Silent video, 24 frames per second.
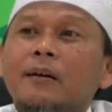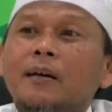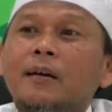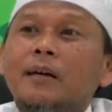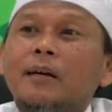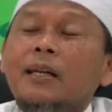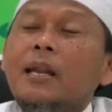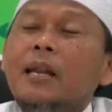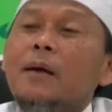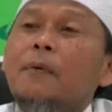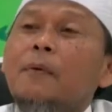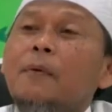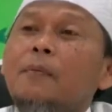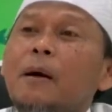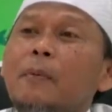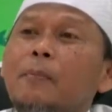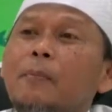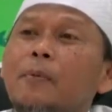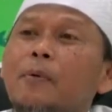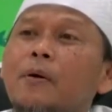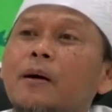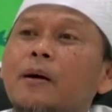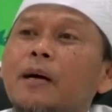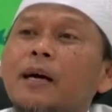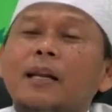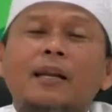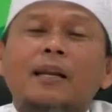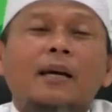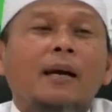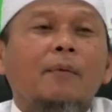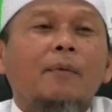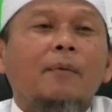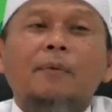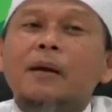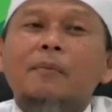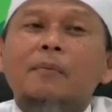Kenapa mabuk? Karena
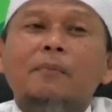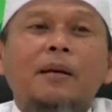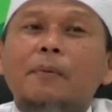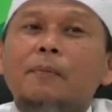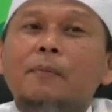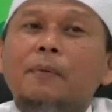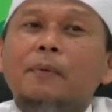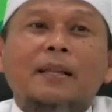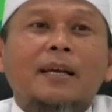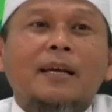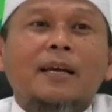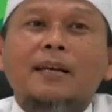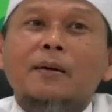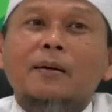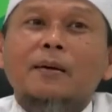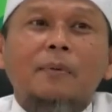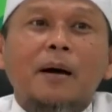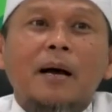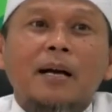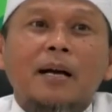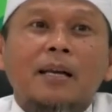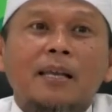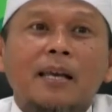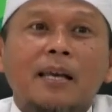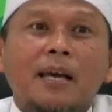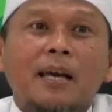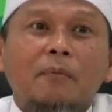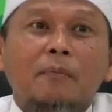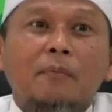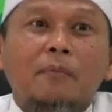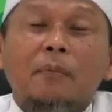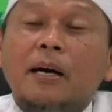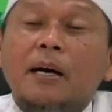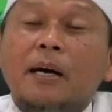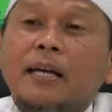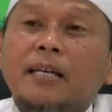nggak pernah mendapatkan kebahagiaan.
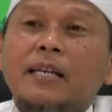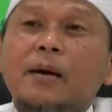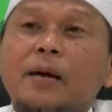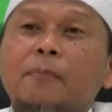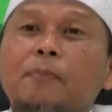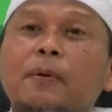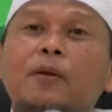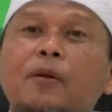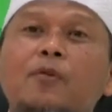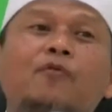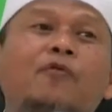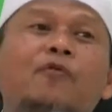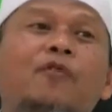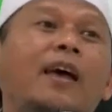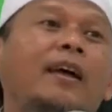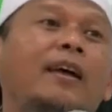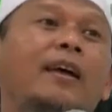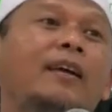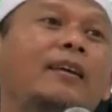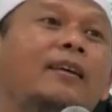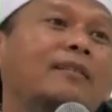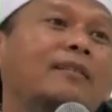Maka dia perlu fly.